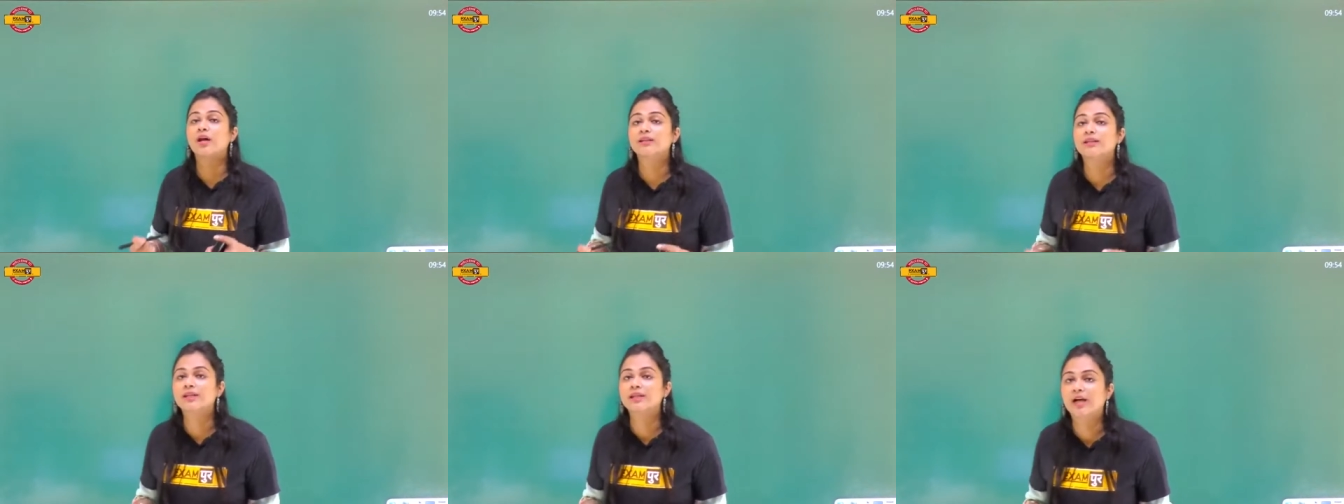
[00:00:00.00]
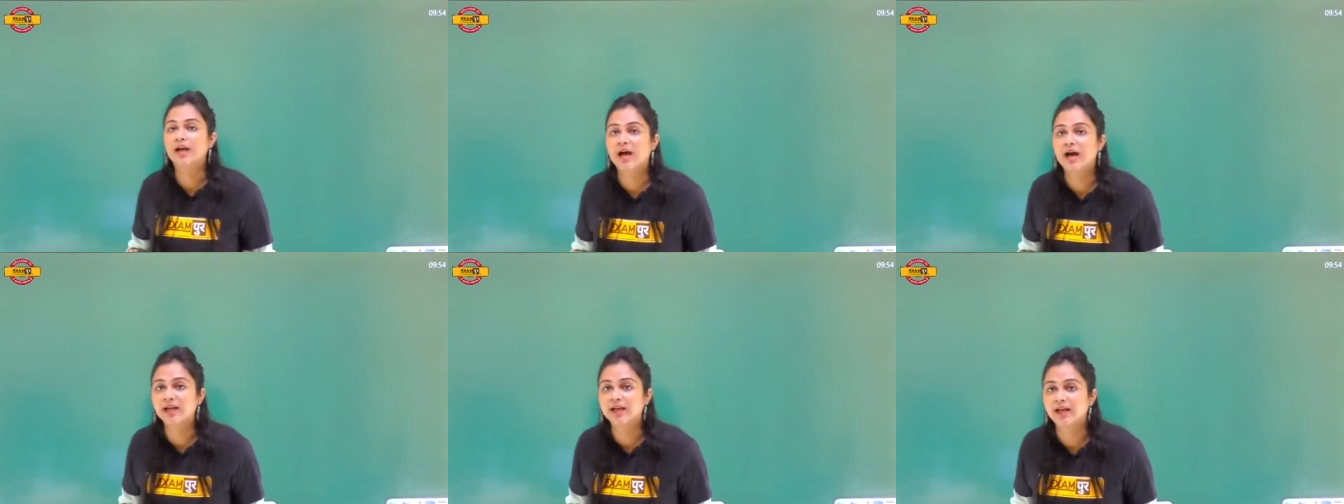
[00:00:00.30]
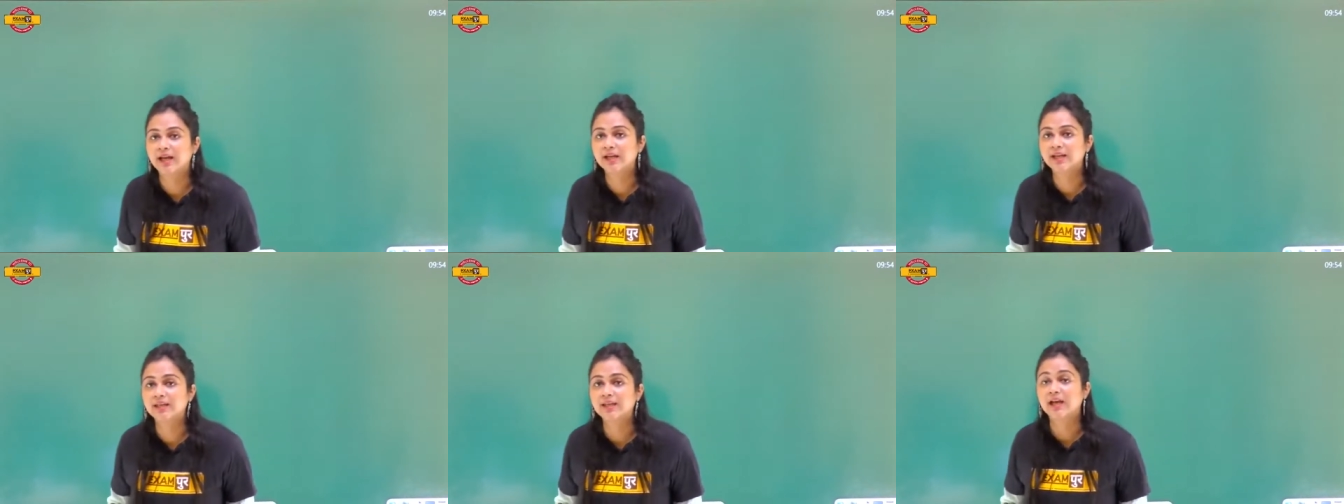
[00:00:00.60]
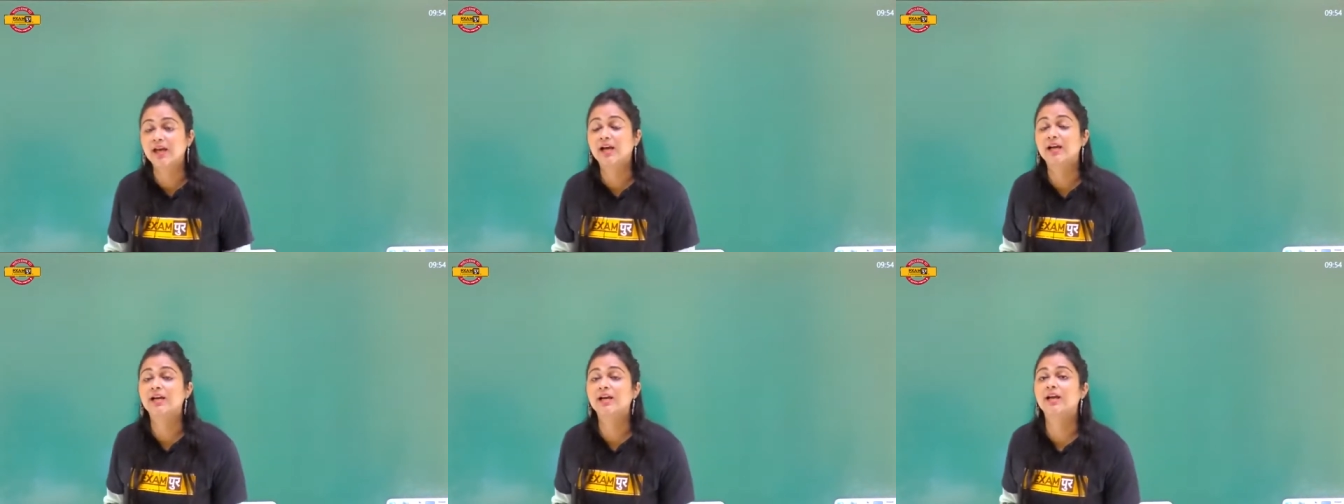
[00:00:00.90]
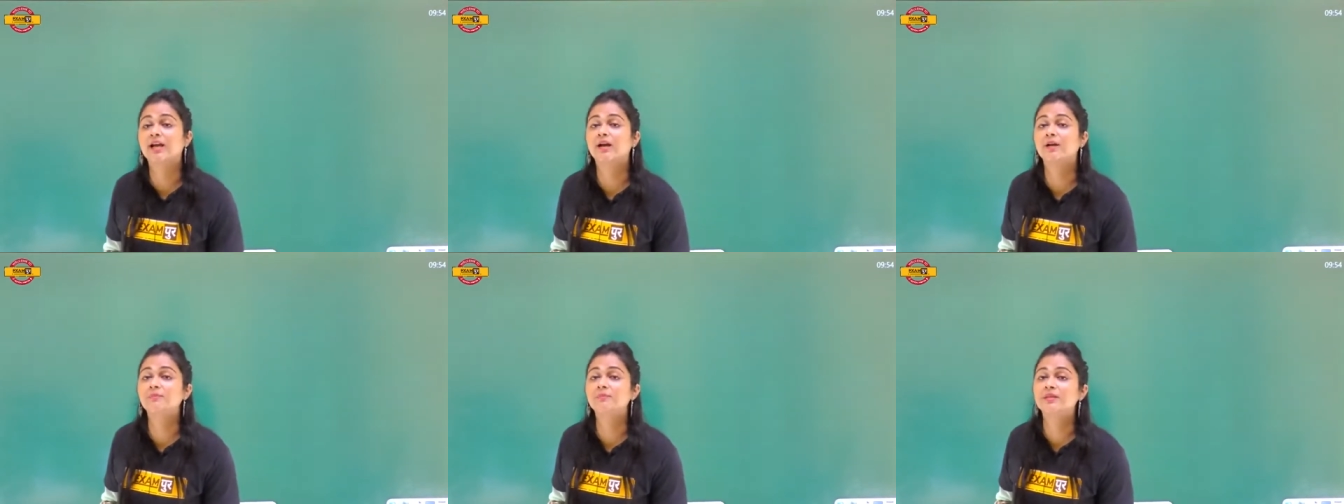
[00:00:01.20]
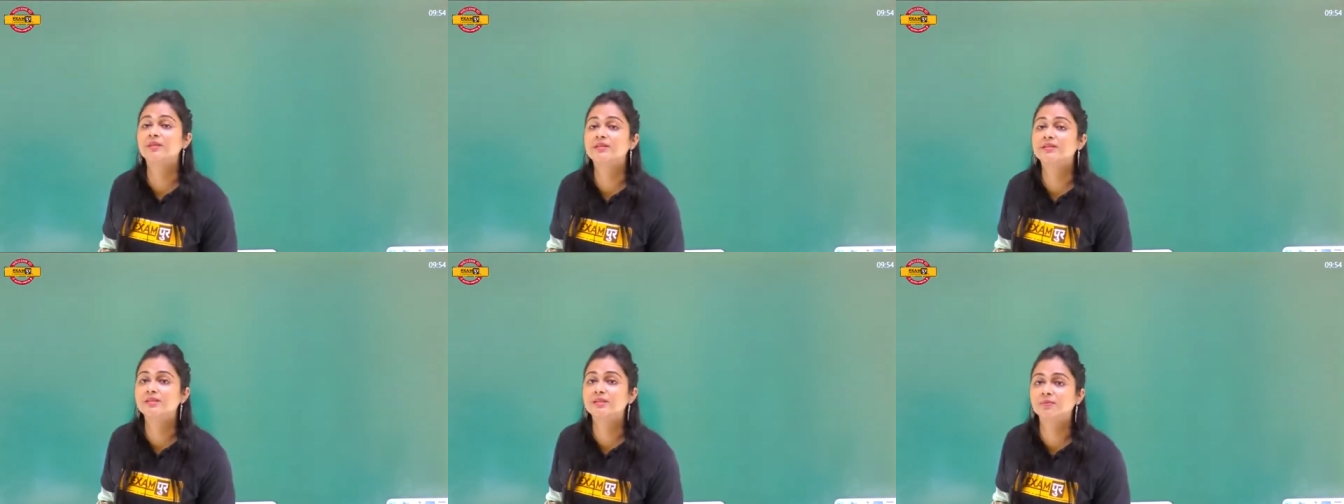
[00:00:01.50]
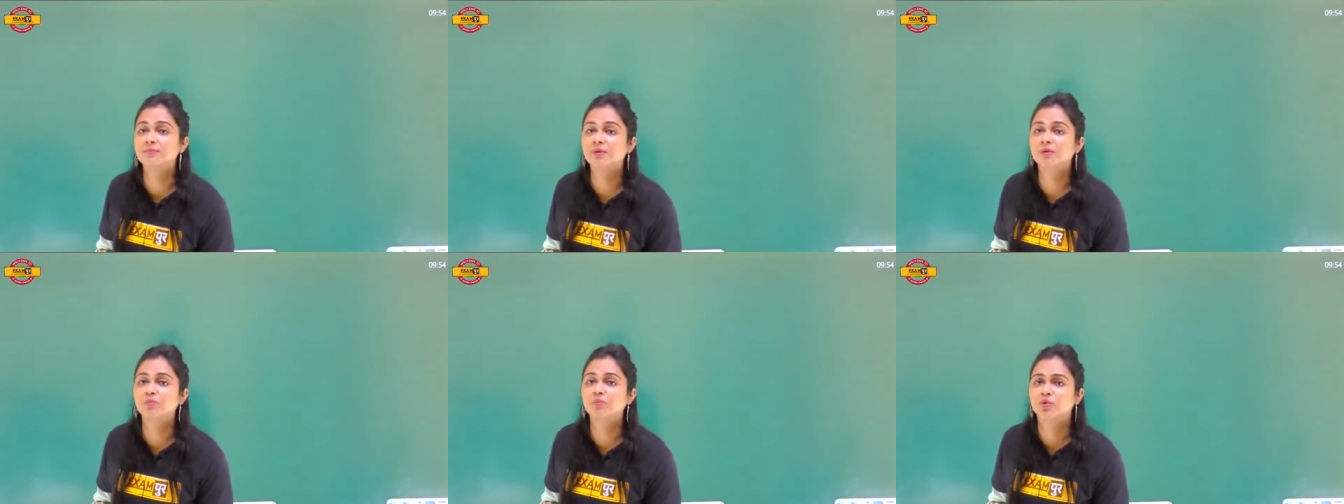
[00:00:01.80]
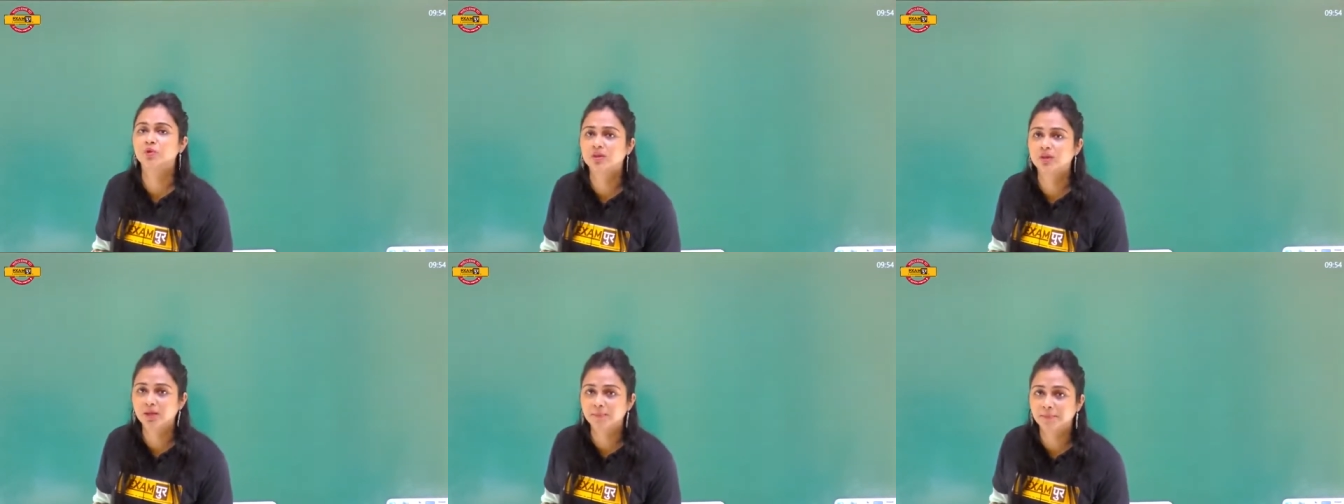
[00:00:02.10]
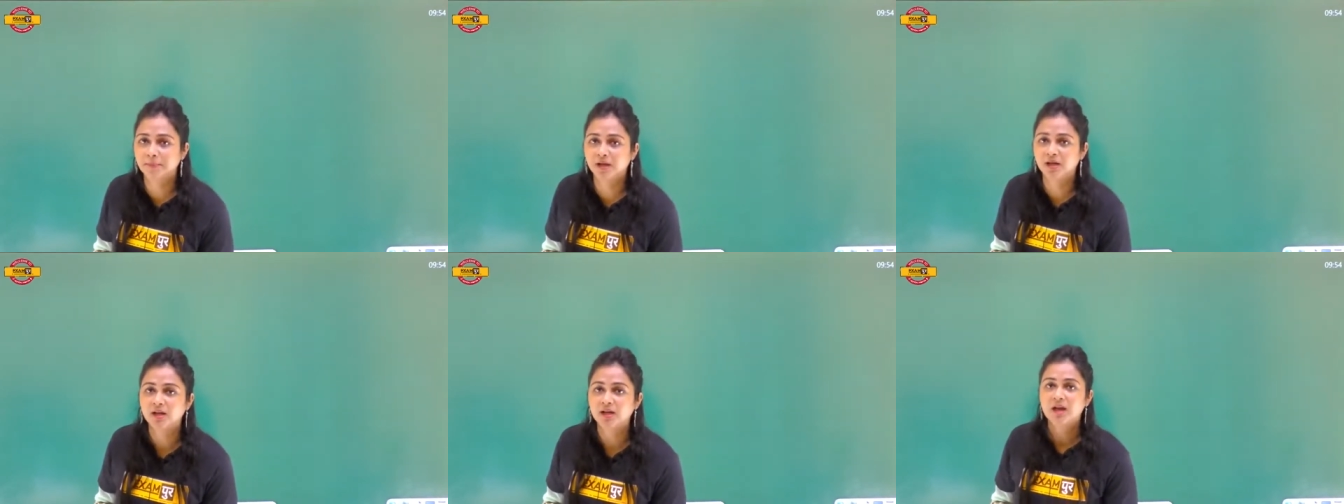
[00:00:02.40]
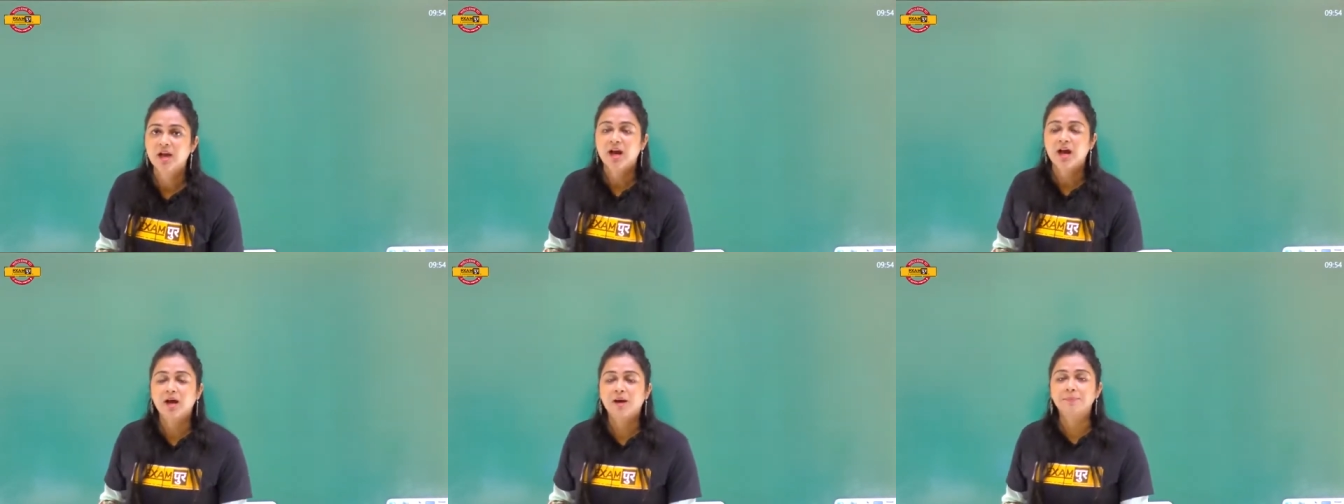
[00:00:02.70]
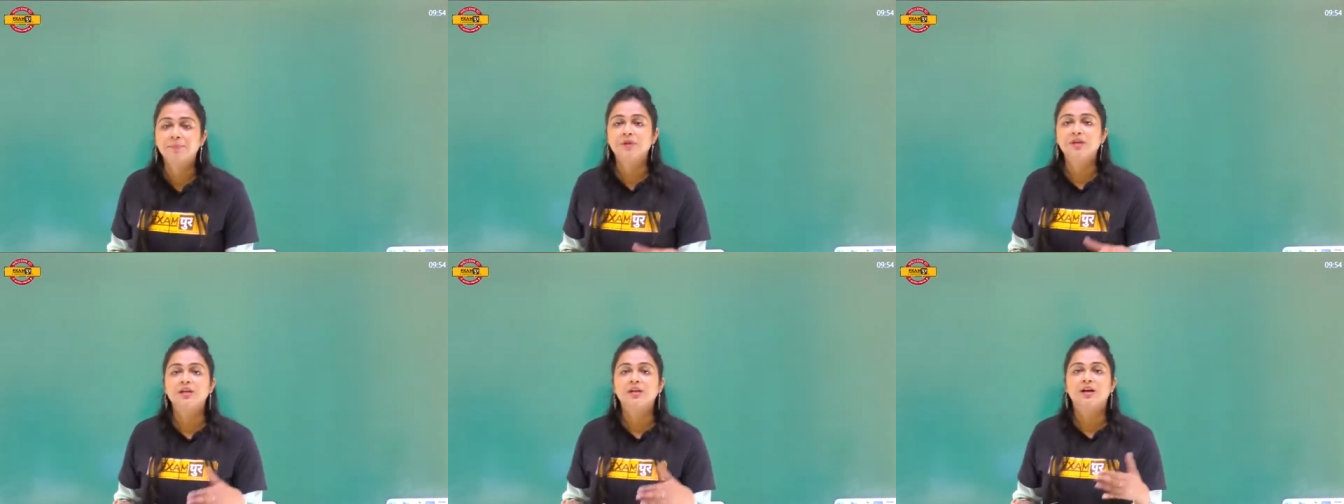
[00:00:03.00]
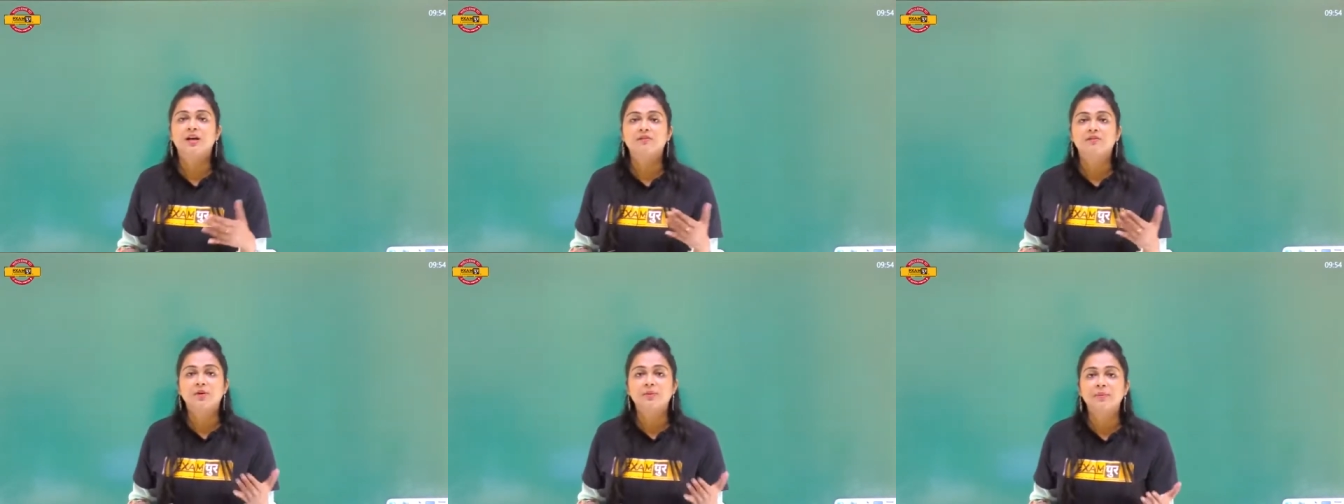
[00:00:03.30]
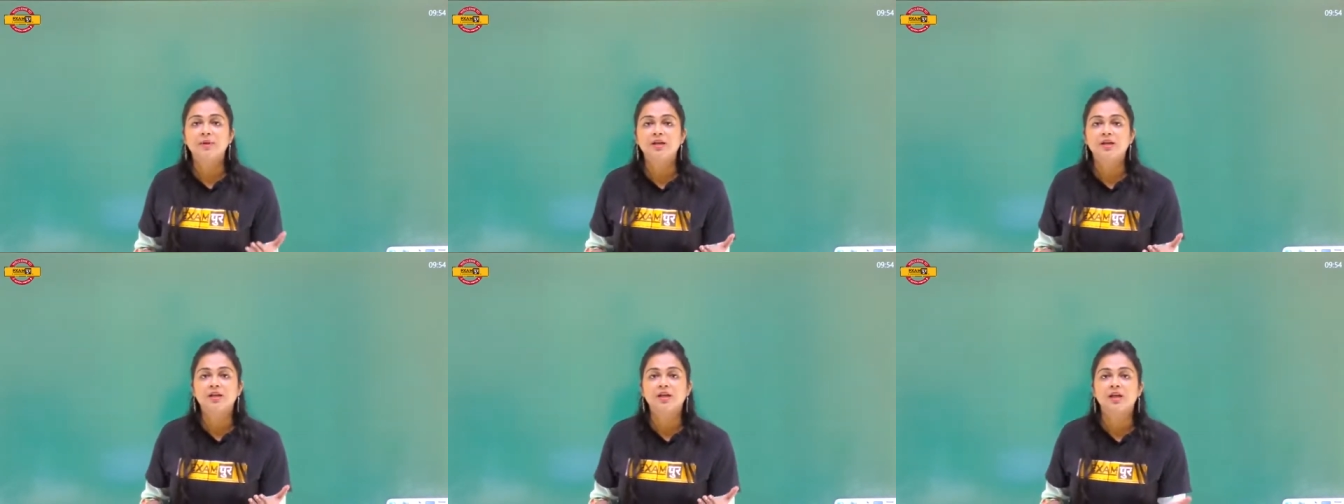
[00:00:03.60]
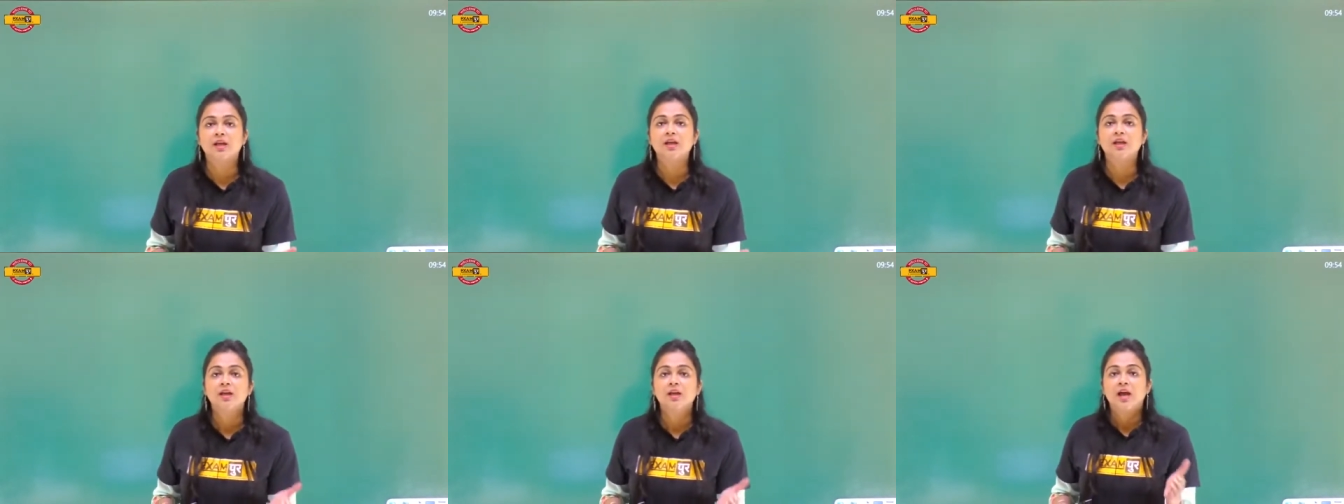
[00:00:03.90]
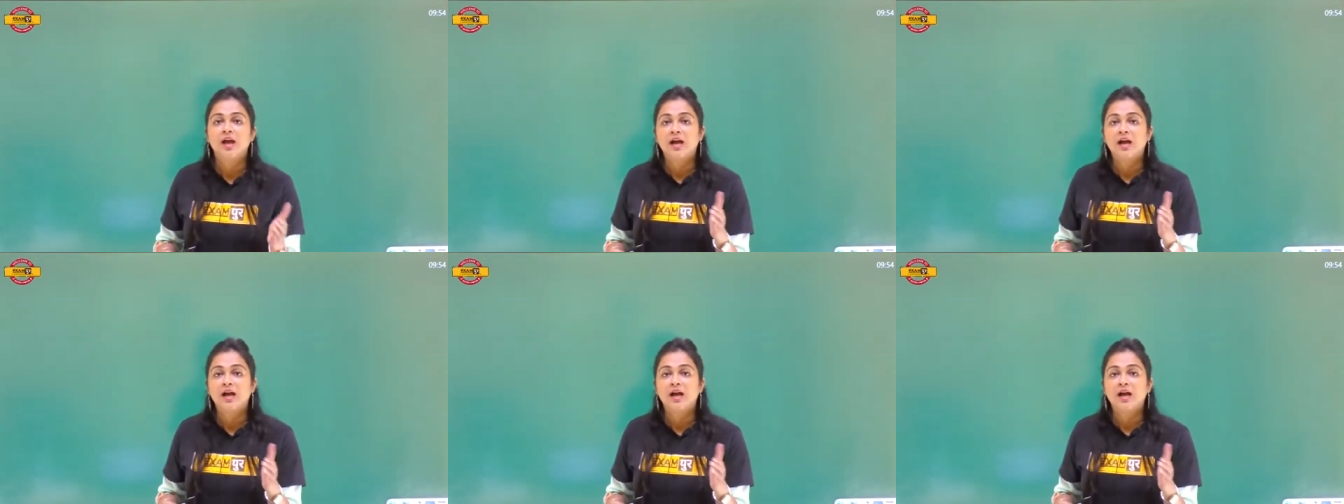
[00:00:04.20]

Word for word: पूरा अधिकार है कि अगर हम किसी भी मुद्दे पर अपनी गवर्नमेंट के